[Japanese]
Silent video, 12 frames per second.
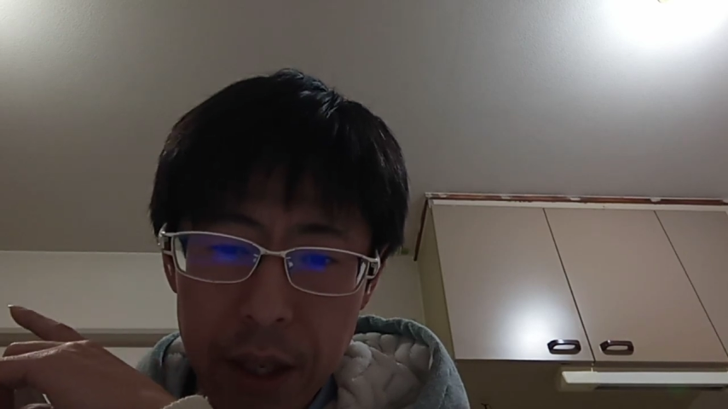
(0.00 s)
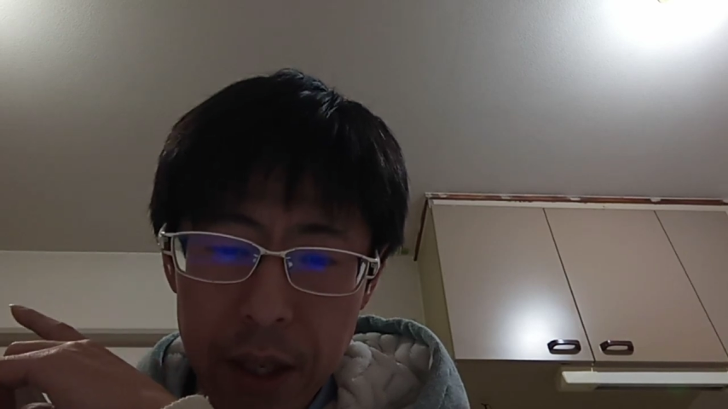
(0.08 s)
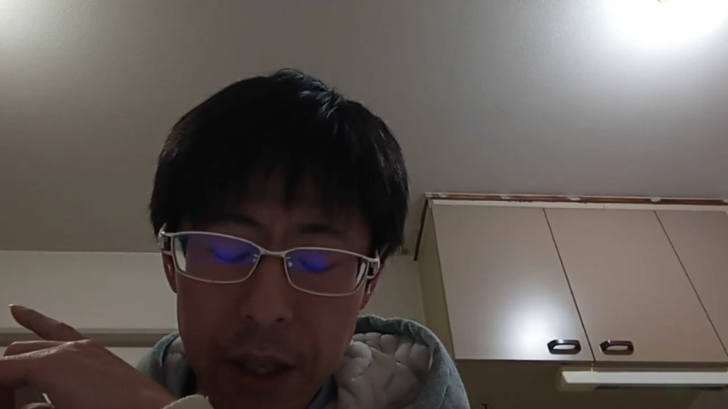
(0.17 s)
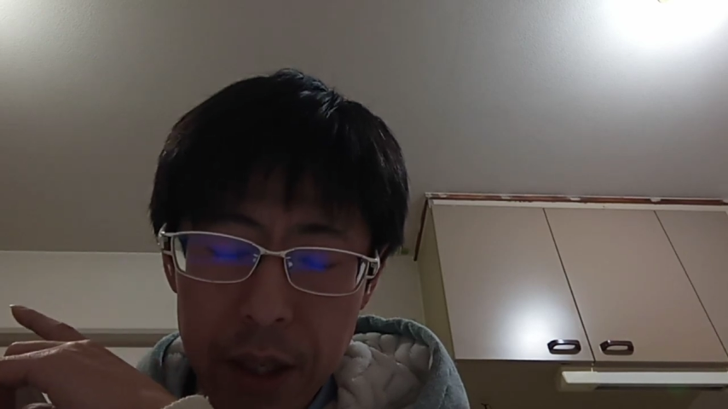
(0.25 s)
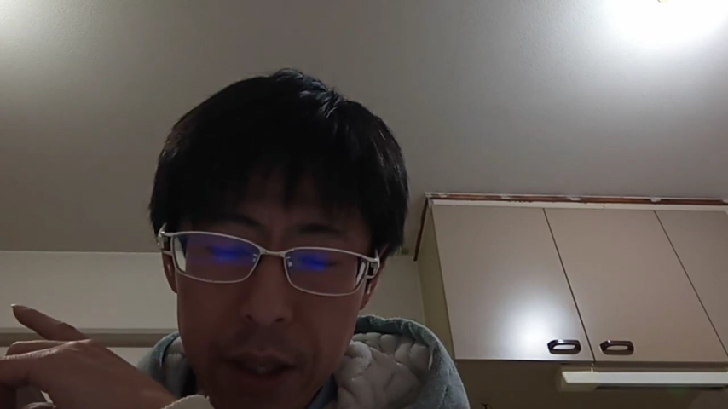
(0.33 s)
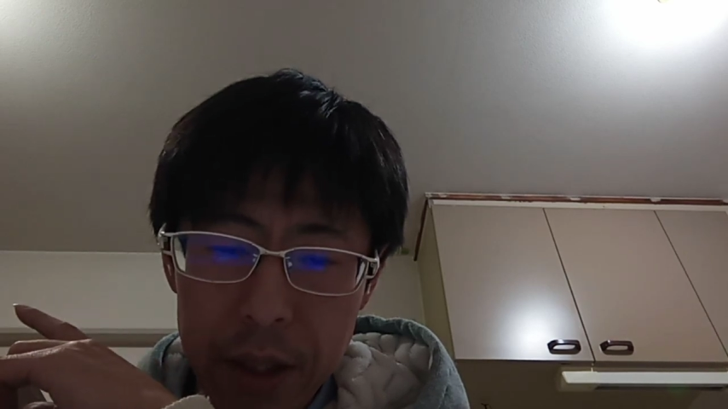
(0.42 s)

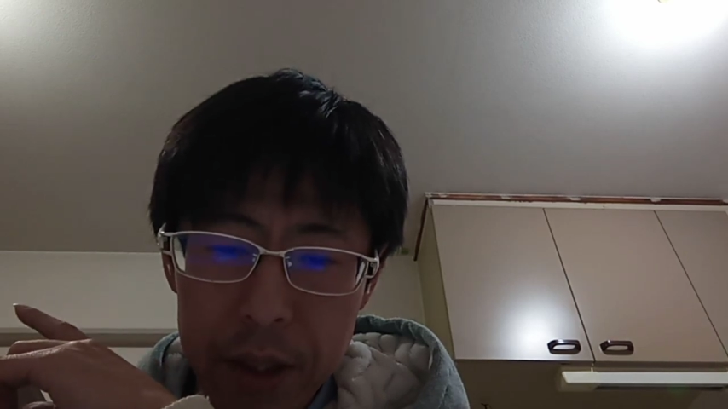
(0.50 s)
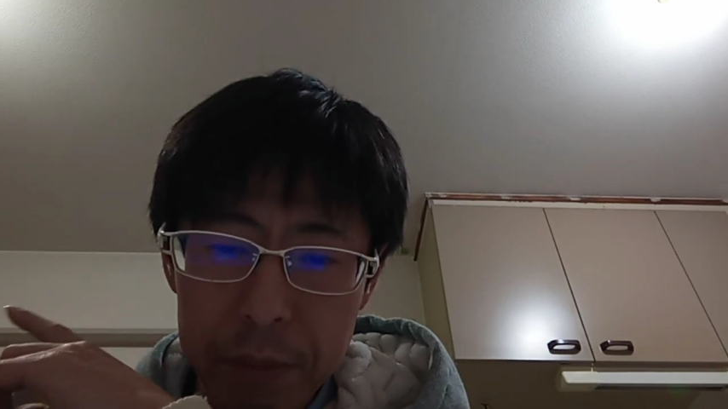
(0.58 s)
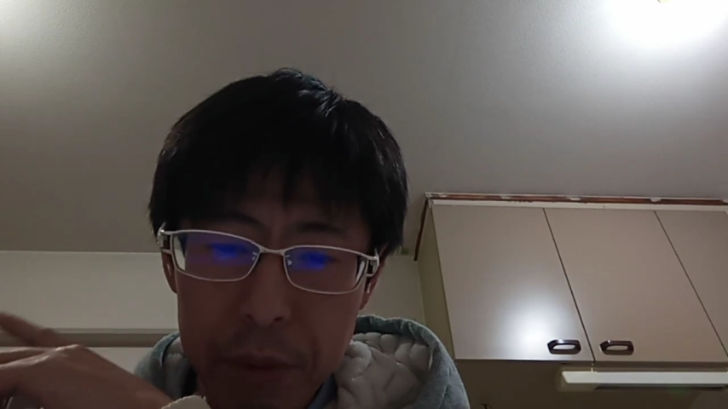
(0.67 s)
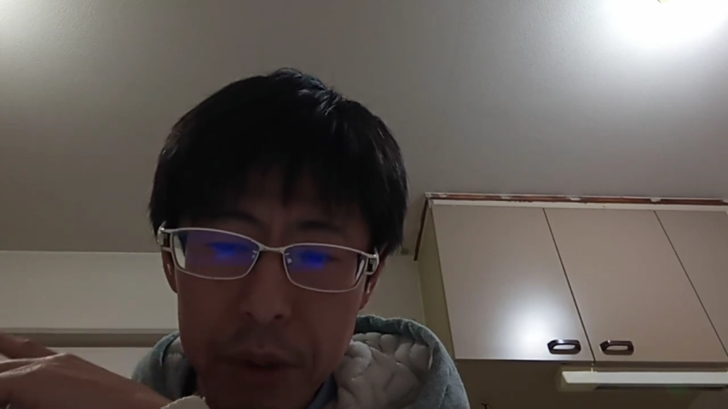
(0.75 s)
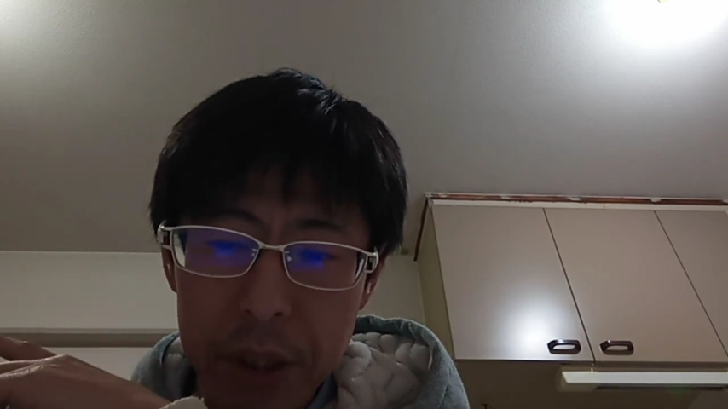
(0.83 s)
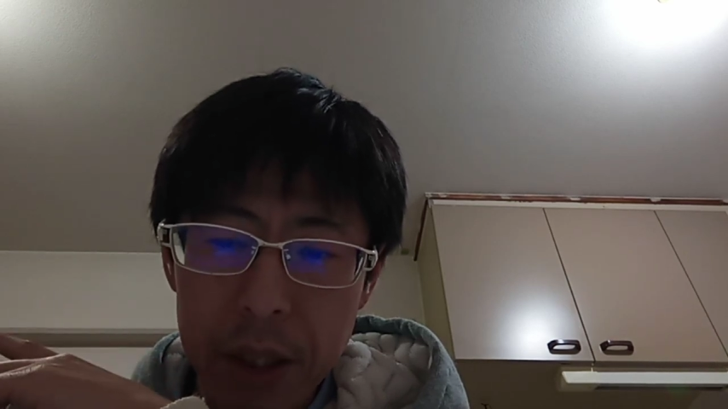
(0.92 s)
えー、
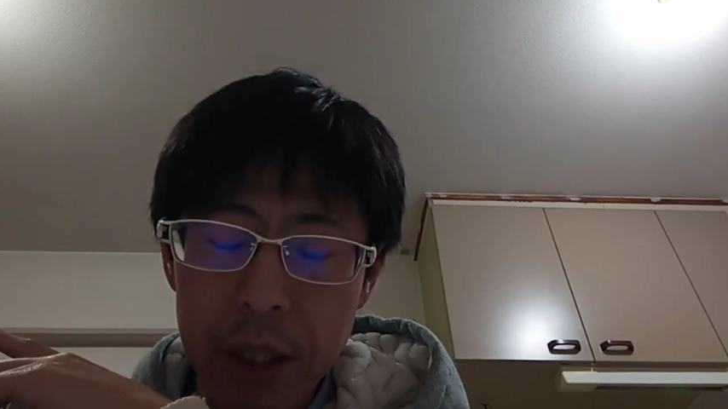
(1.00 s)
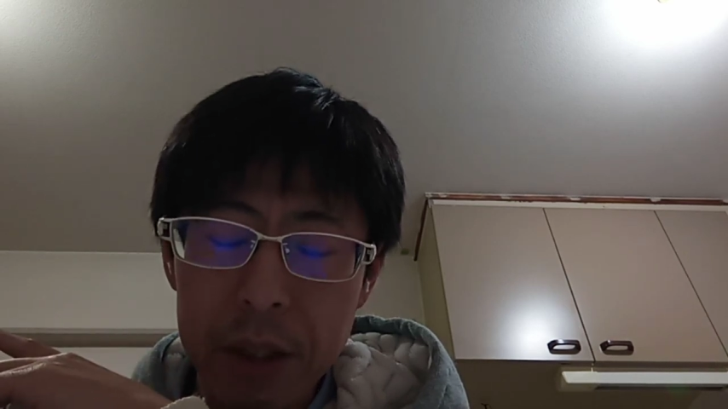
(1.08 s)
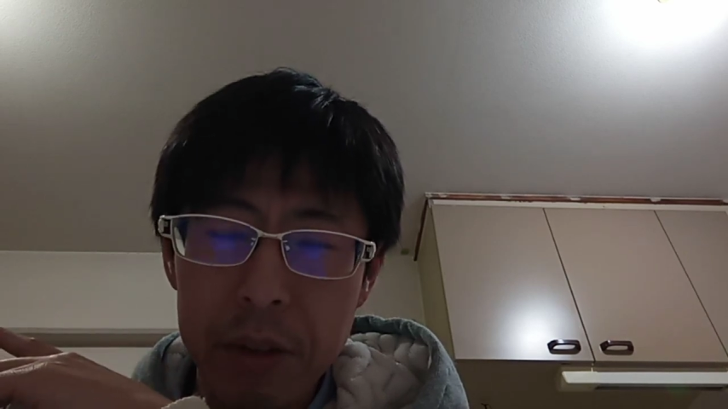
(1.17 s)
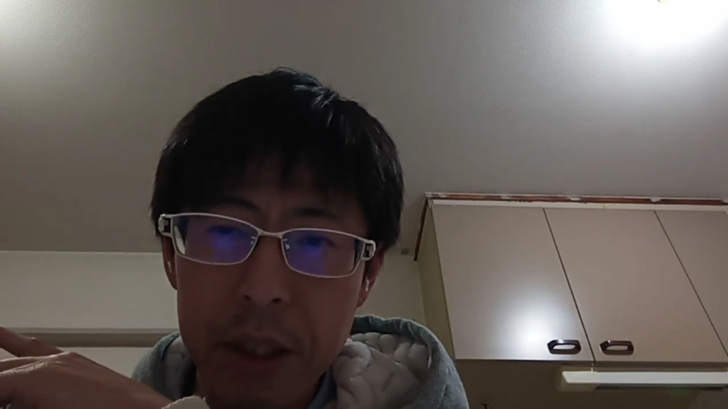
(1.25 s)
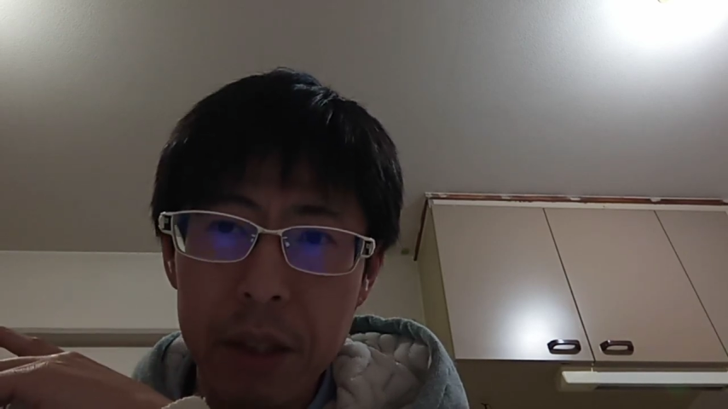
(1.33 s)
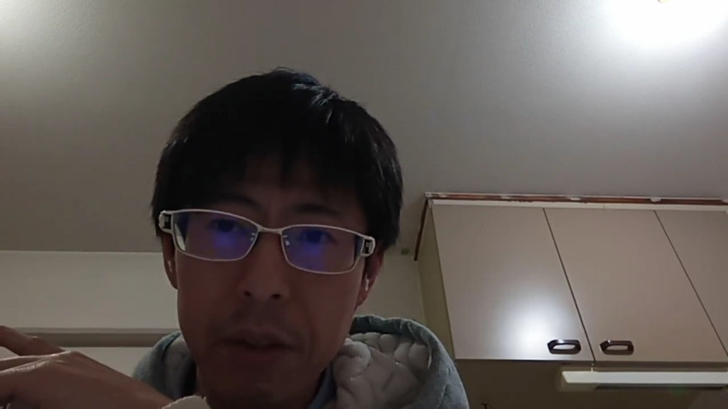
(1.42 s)

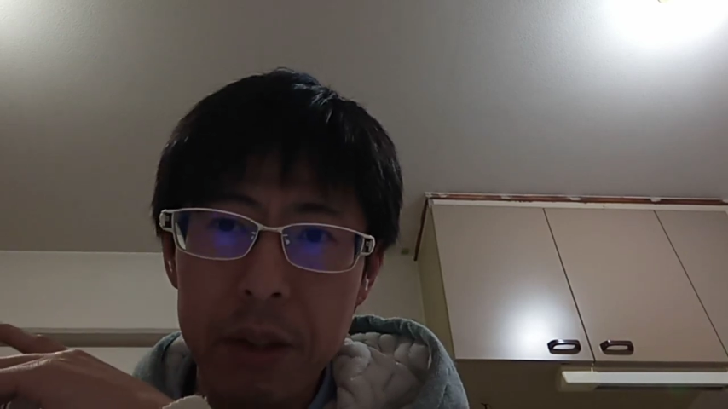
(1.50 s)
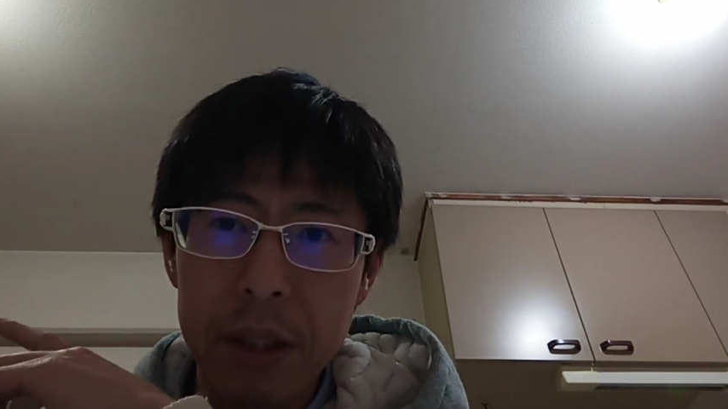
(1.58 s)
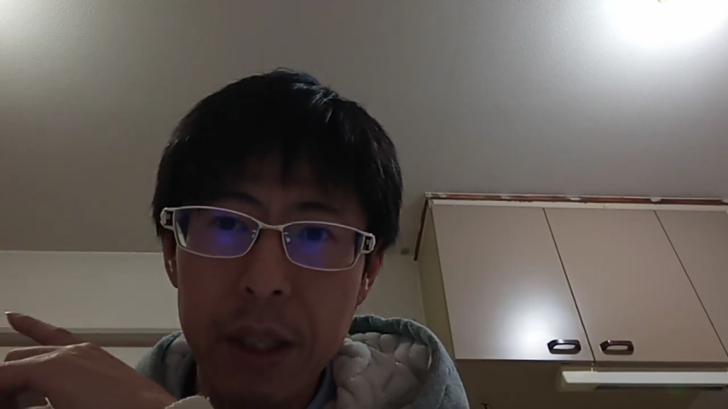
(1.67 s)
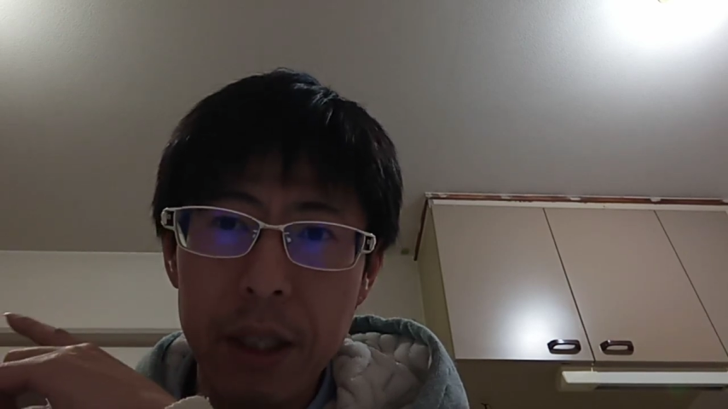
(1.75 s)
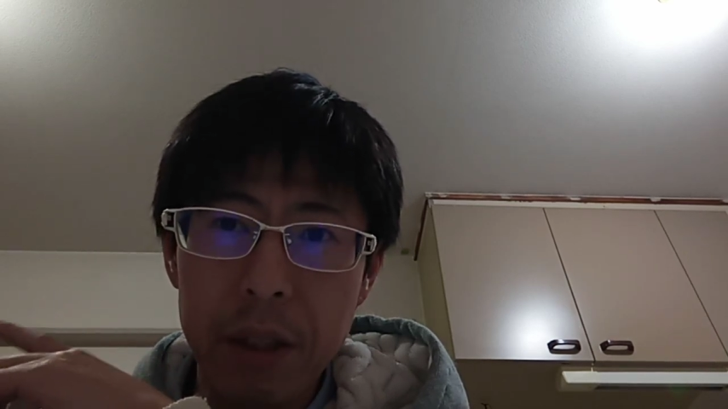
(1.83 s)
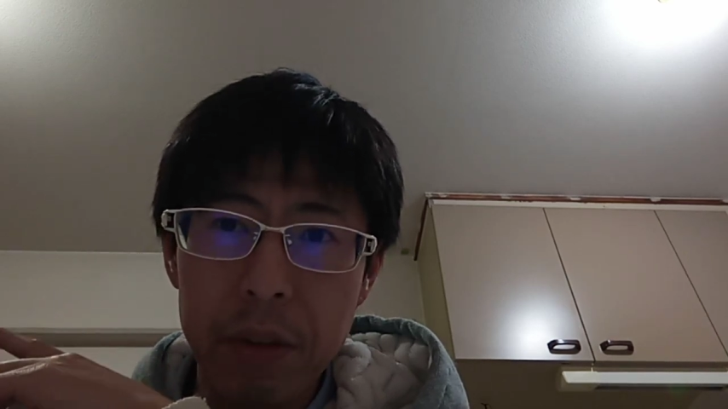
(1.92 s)
スポーツアナウンサーとし
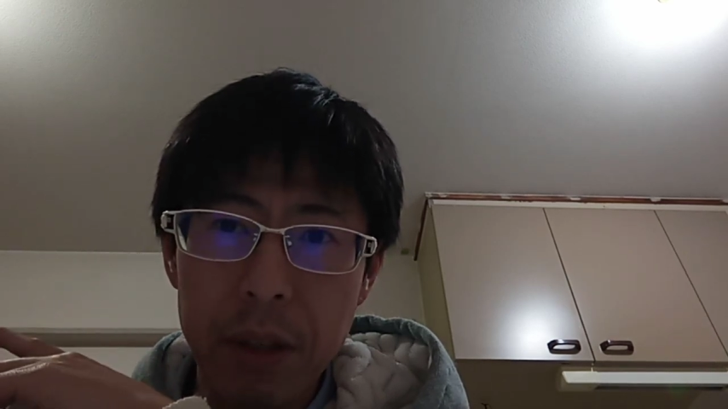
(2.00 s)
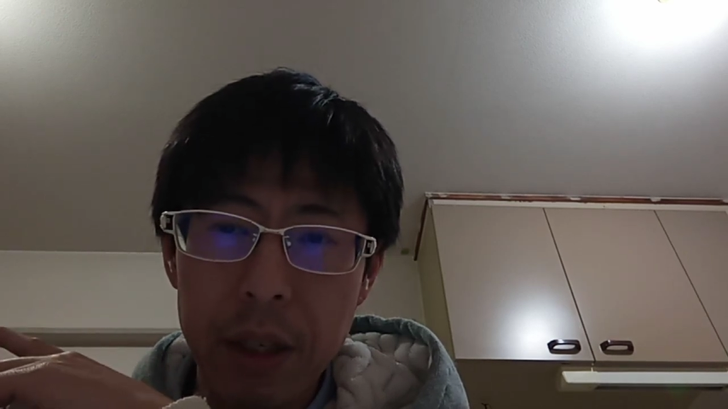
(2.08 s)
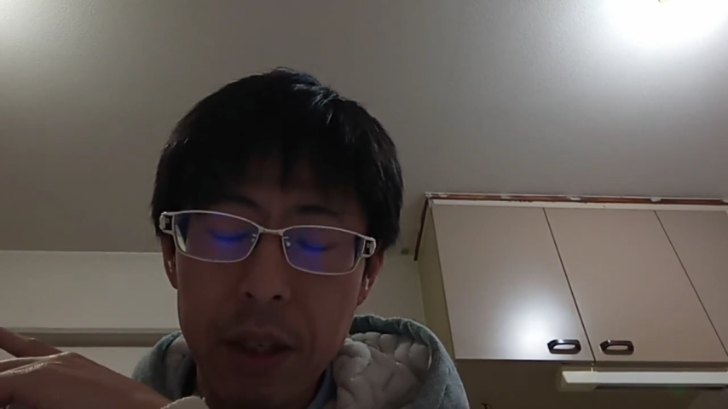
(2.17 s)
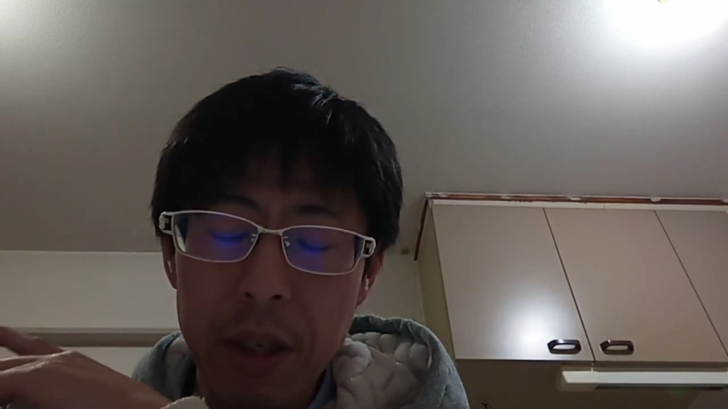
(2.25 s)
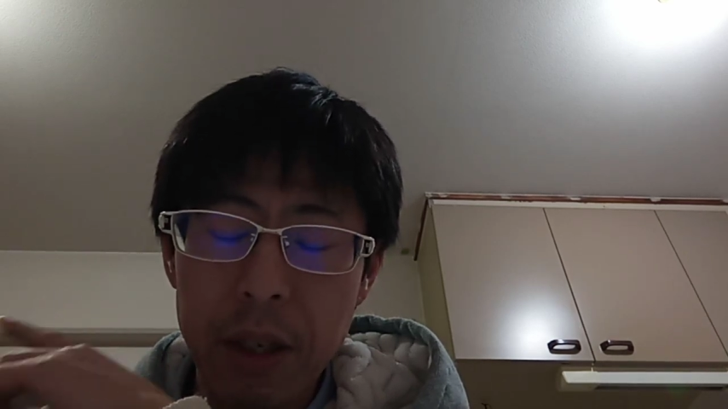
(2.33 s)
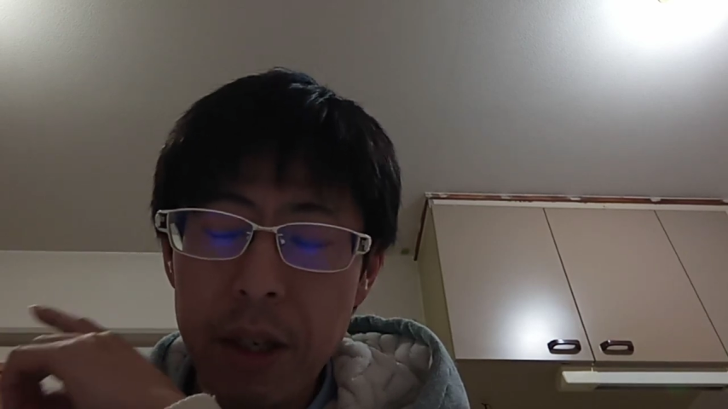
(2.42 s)
ていたとき
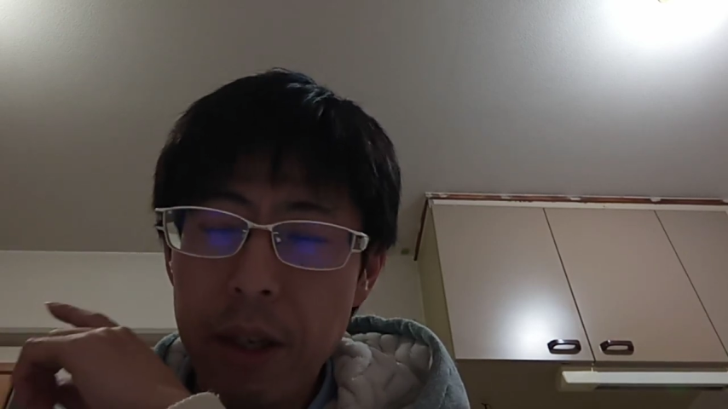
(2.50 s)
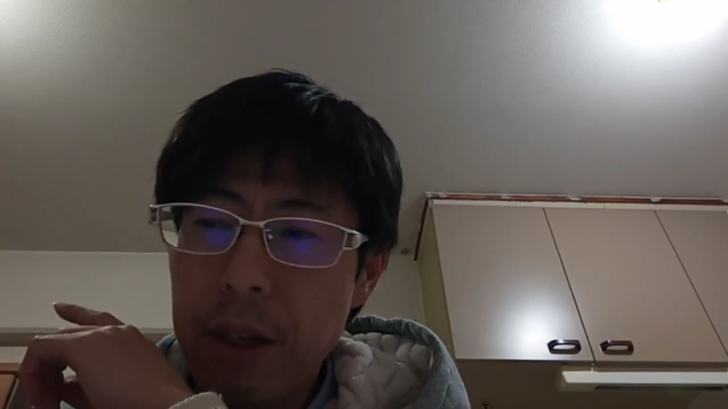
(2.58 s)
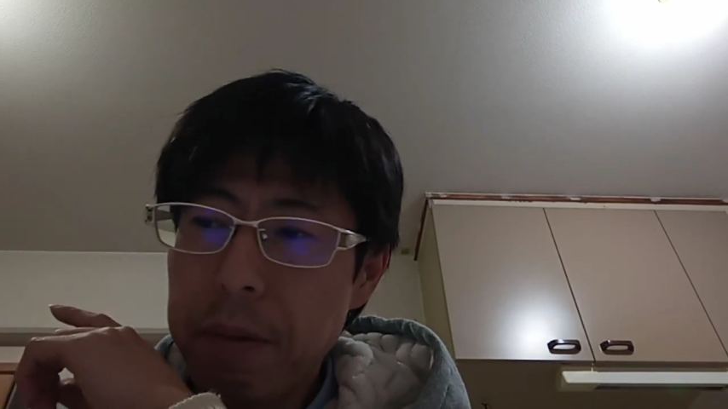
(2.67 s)
に、